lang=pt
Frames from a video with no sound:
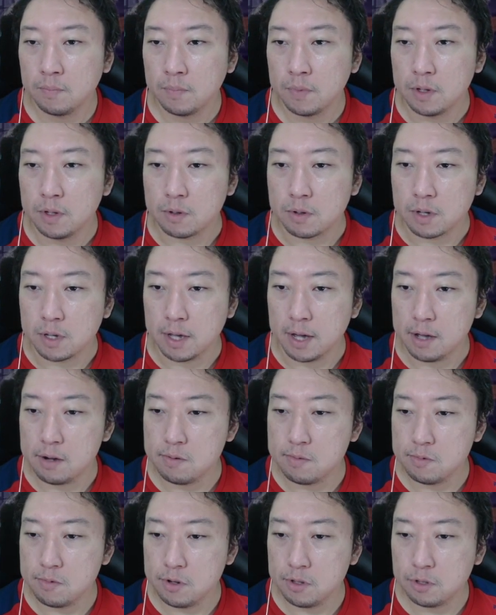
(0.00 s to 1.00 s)
Eu quero
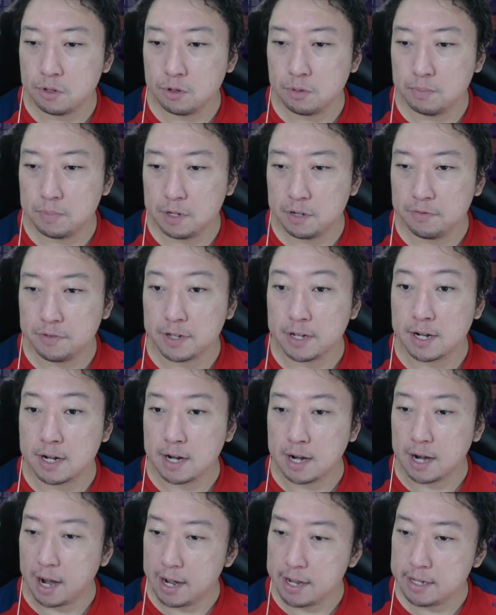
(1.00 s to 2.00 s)
muito que o buff
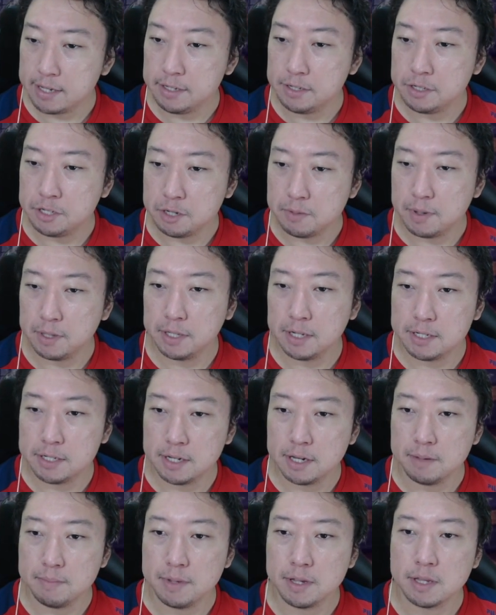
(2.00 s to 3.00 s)
caia em cima desse
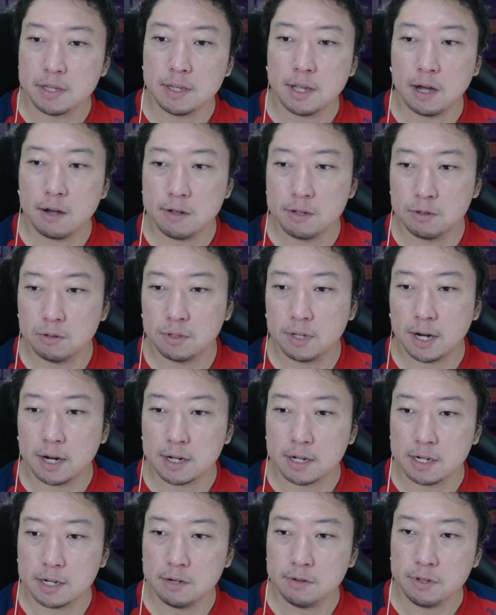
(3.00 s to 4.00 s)
elemental e do
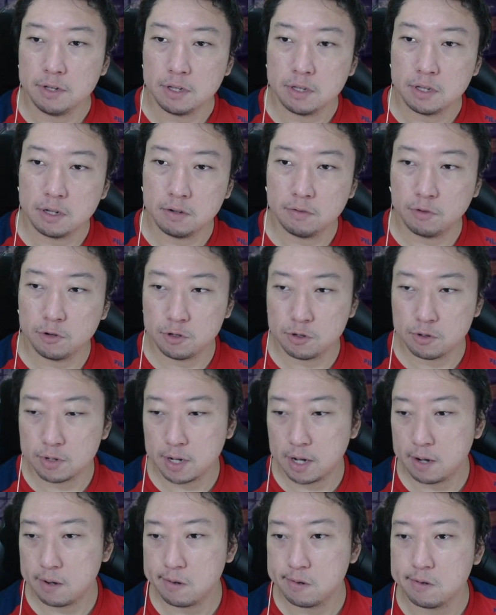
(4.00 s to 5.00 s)
dragão, então eu vou
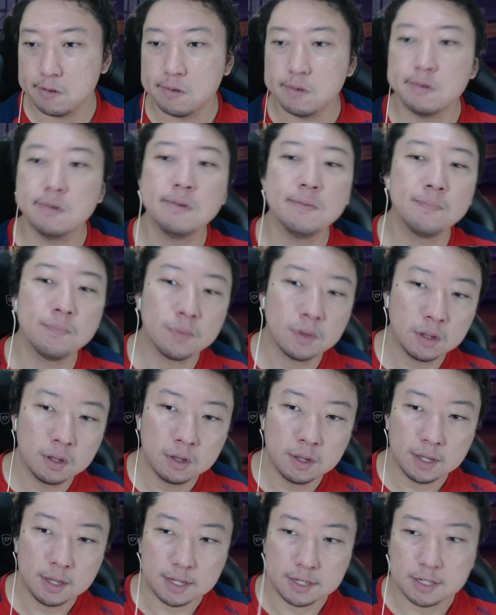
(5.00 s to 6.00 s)
jogar o
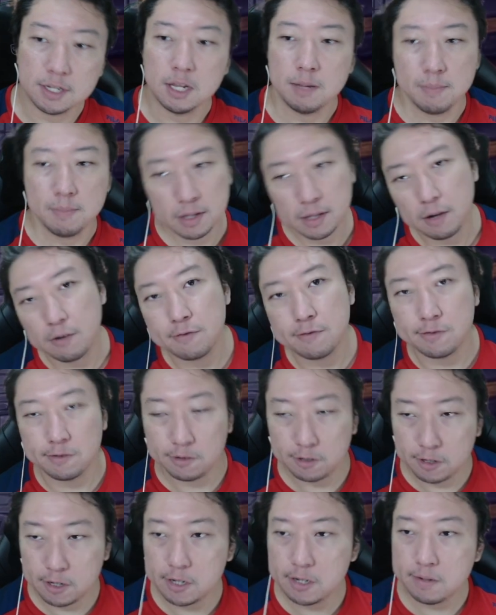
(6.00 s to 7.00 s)
esse elemental
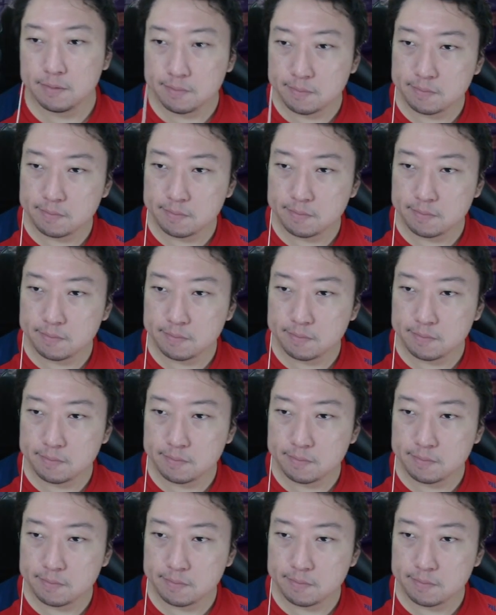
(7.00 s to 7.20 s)
fora.